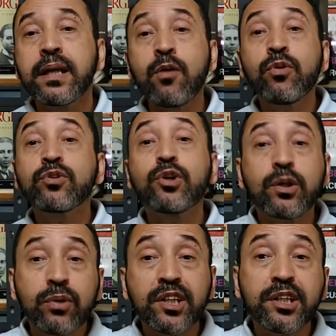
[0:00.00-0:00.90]
Tem um outro
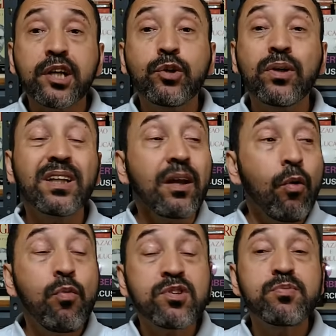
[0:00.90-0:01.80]
jogador que a gente questiona. Tem
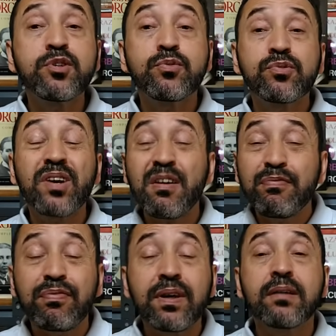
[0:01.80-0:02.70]
algumas substituições.
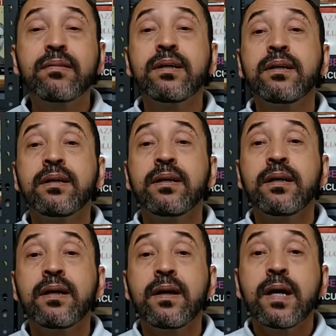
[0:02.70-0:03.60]
Enfim,
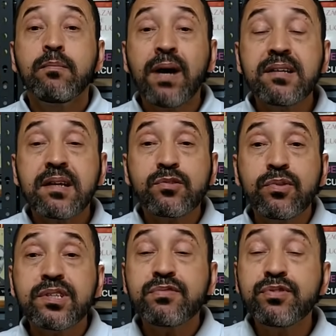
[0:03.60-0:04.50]
mas as
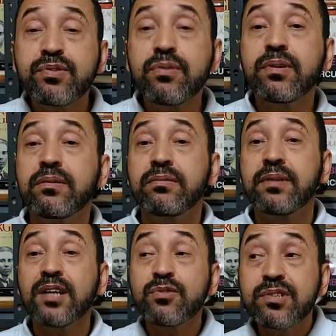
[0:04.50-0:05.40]
coisas funcionam.
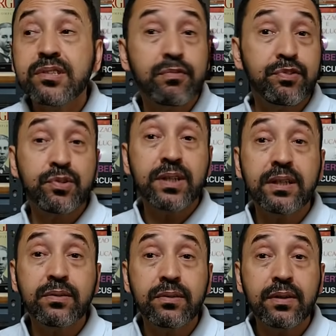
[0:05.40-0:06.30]
As coisas estão
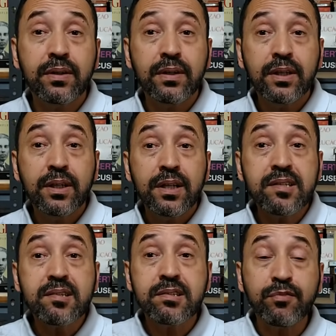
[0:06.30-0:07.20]
funcionando. E
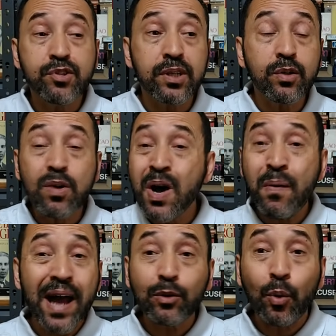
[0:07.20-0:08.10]
se estão funcionando,
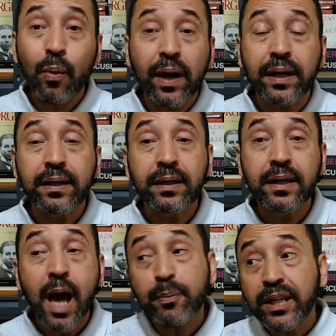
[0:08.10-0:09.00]
não é à toa.
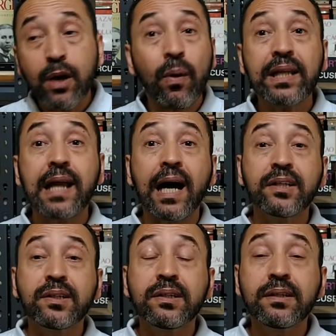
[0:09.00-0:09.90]
É porque tem
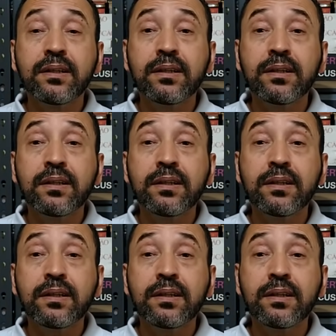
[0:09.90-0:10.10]
qualidade.